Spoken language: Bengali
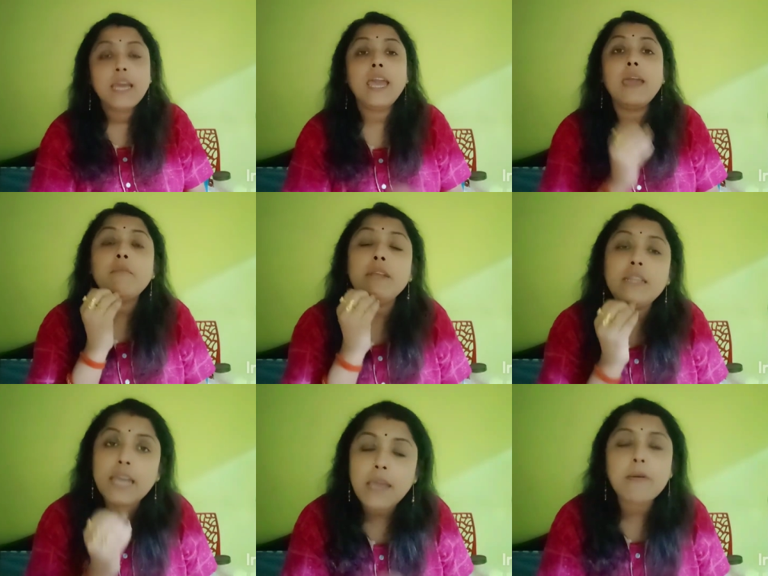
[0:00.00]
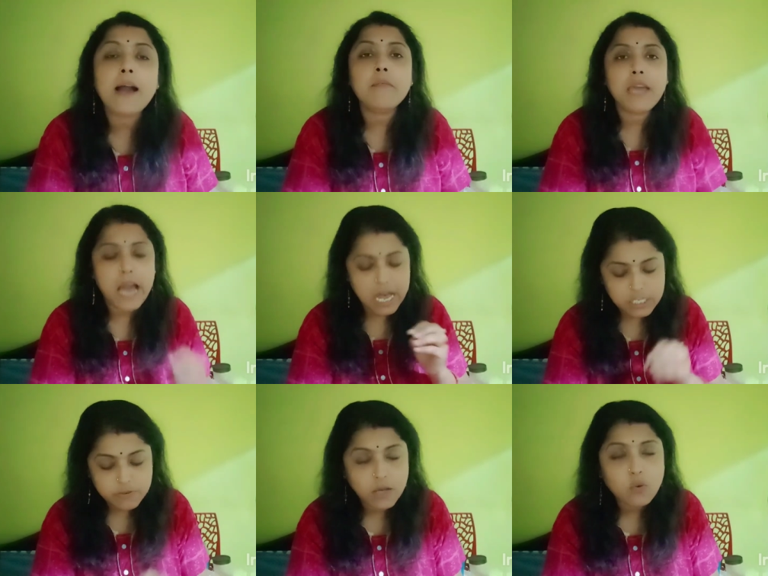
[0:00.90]
এমনিতেই ভাঙবে আজ
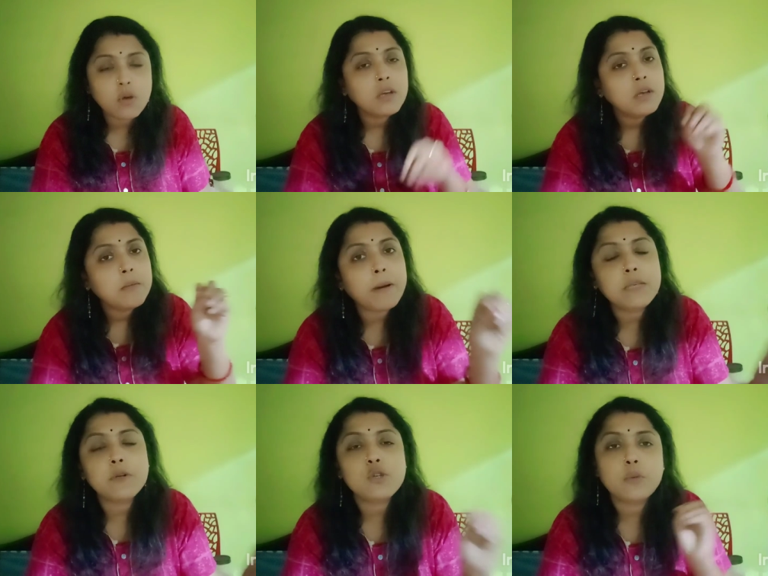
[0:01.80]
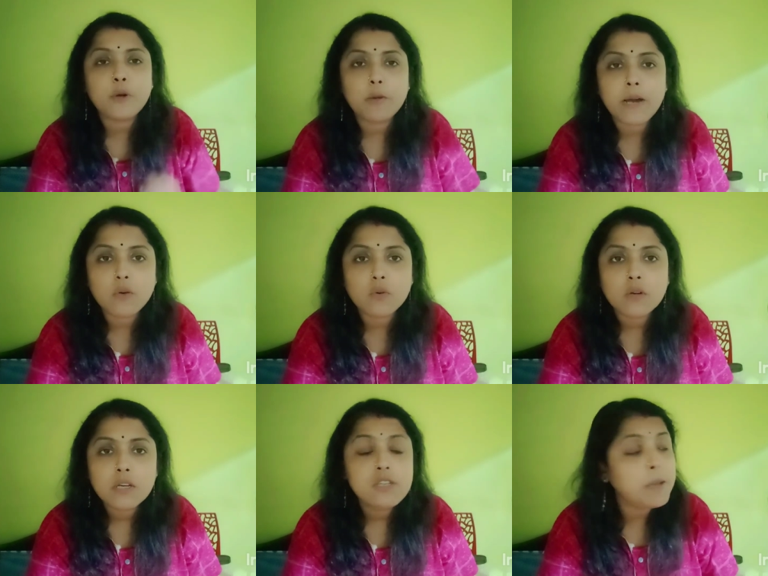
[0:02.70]
ভাঙুক পাঁচ বছর পর ভাঙুক
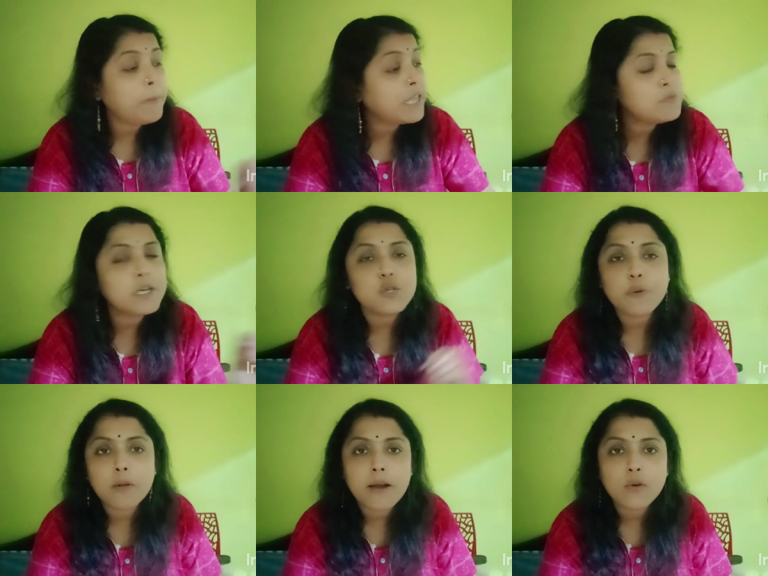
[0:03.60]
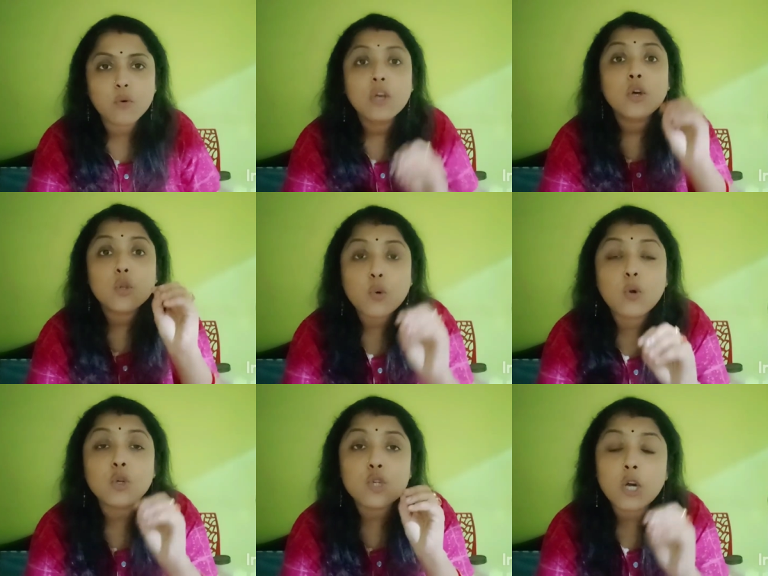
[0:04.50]
চাই পাঁচ মাস পর ভাঙুক
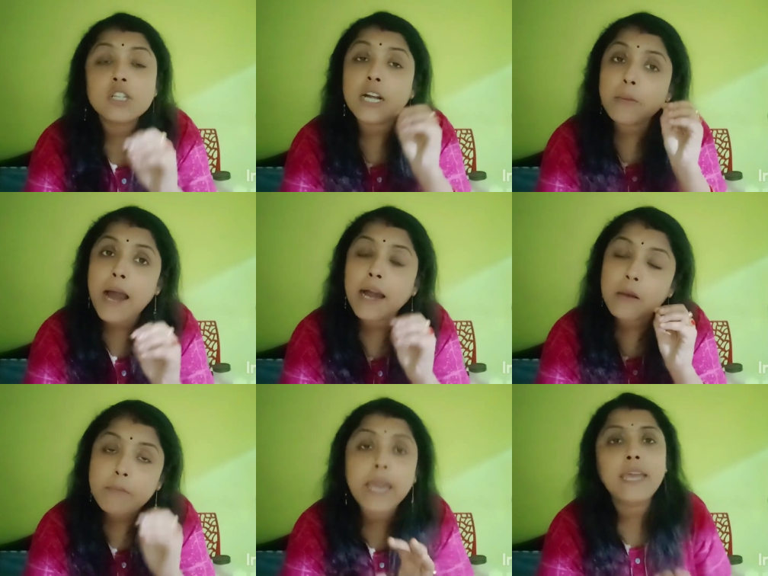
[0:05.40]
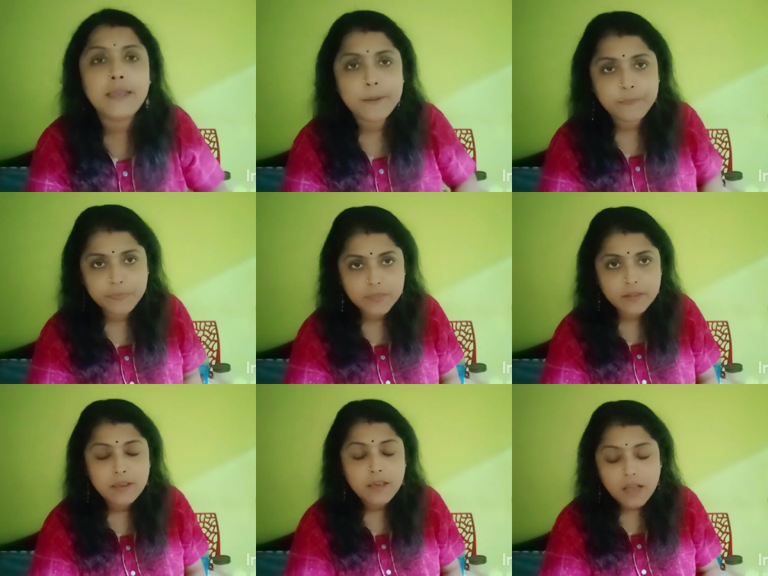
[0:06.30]
তোর সংসার ভাঙবেই
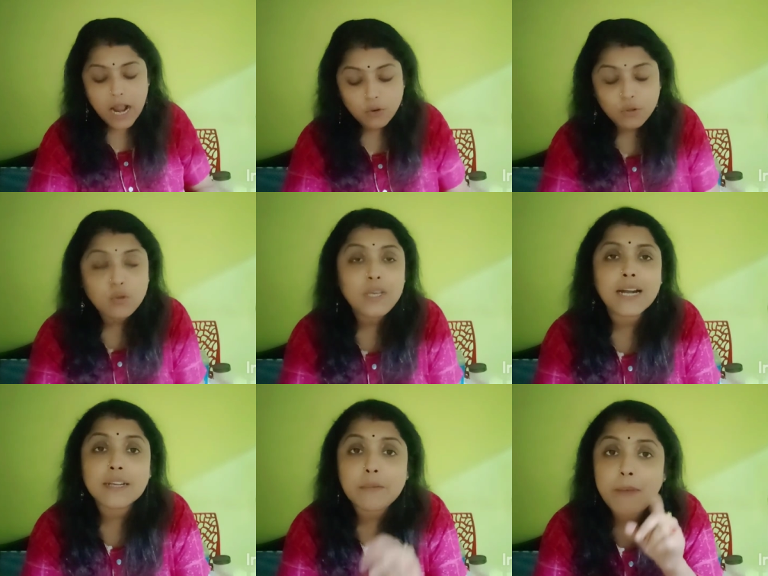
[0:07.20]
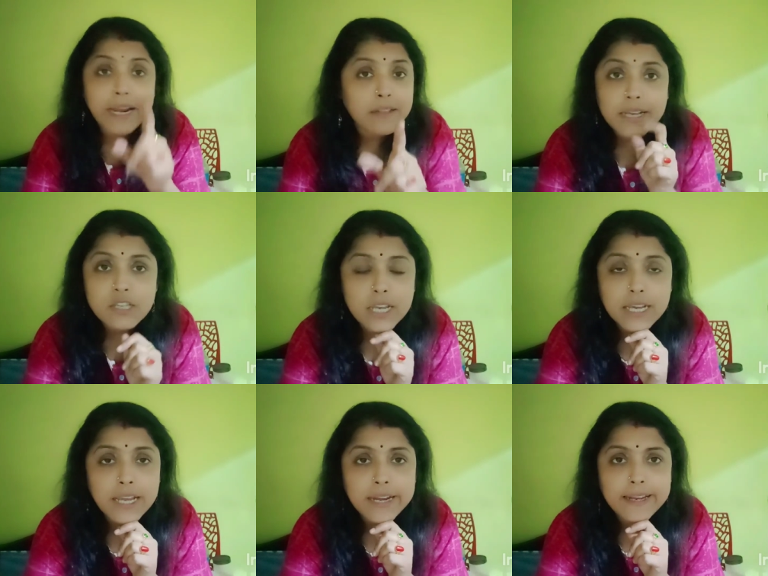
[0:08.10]
কারণ তুই একটা মায়ের থেকে
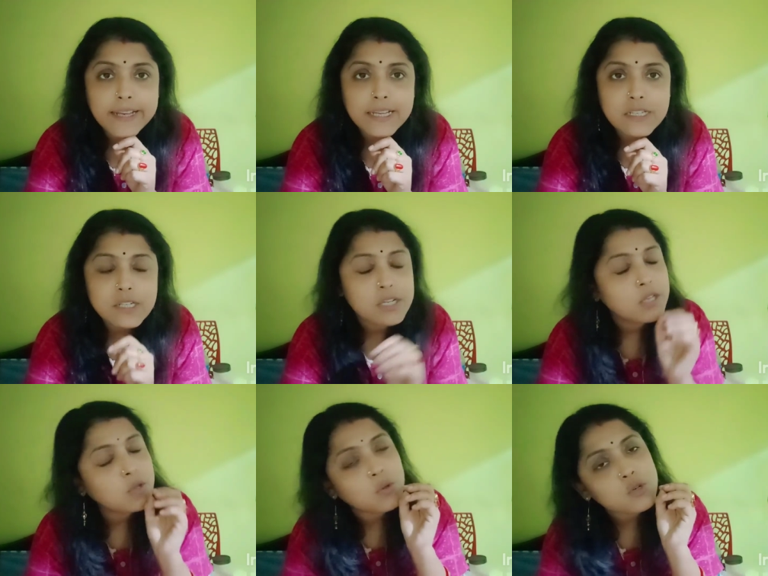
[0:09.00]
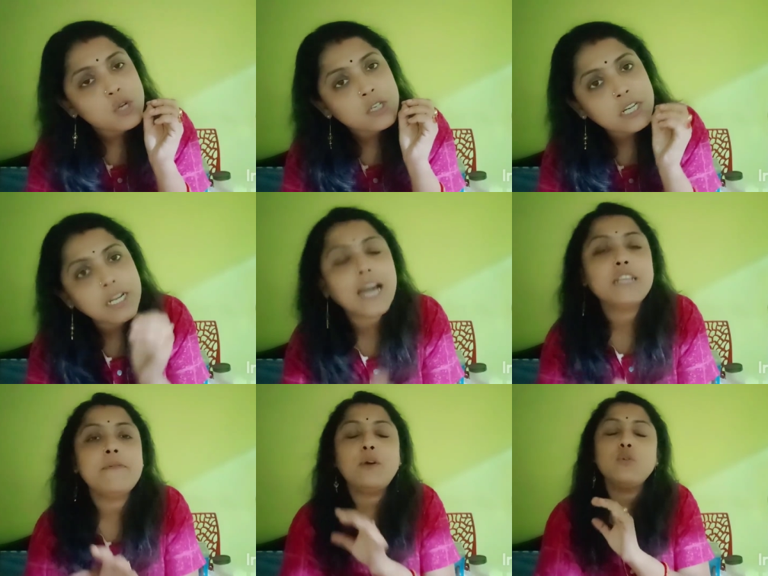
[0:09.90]
ছেলেকে কেড়ে রেখেছিস তো তোর সংসারটা আজ
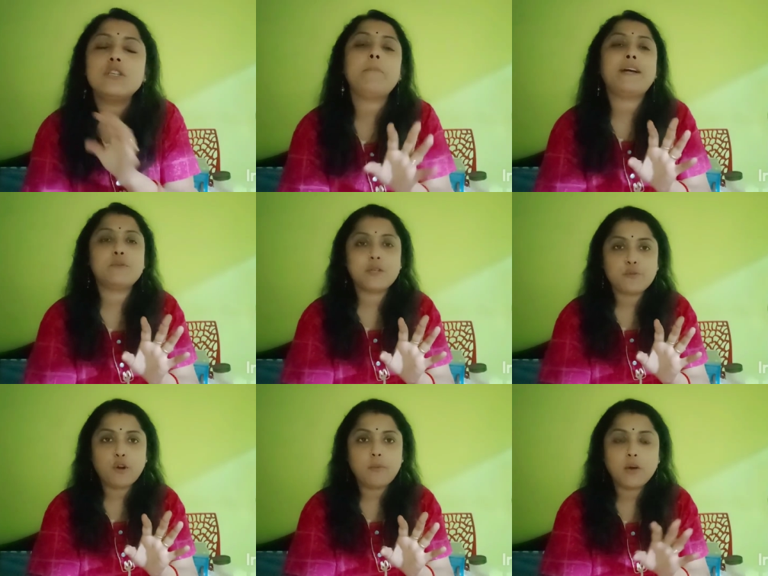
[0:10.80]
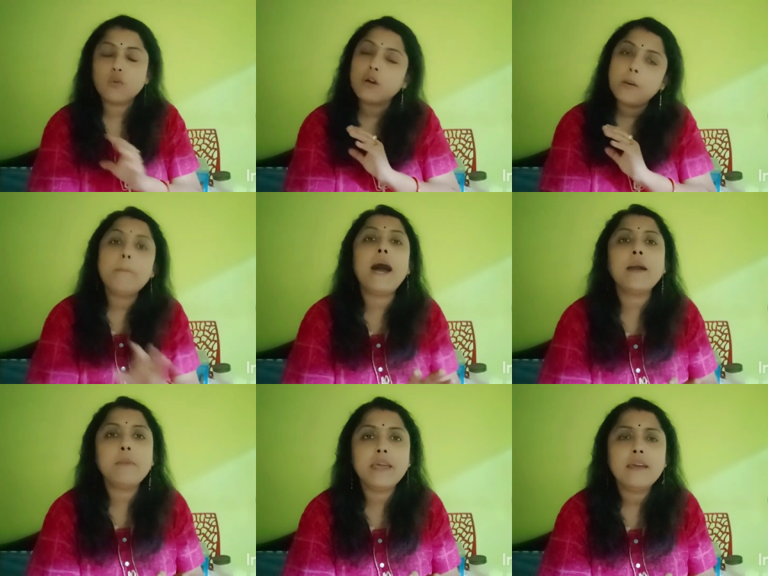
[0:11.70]
ভাঙুক চাই পাঁচ মাস পর ভাঙুক
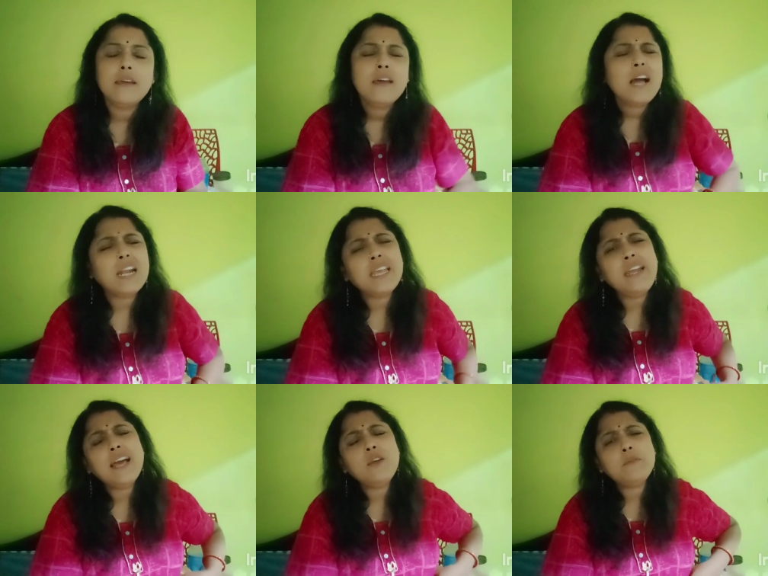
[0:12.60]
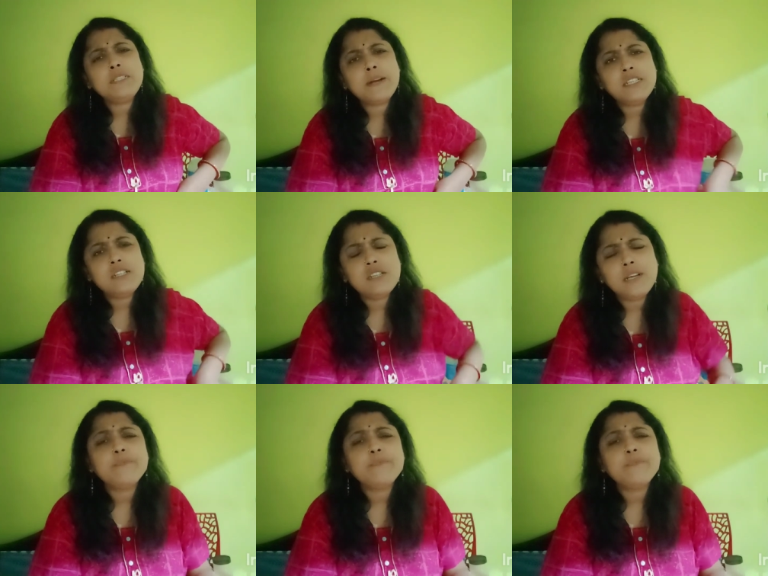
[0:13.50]
ভাঙবেই আর কি ডায়লগবাজি মারছিস রে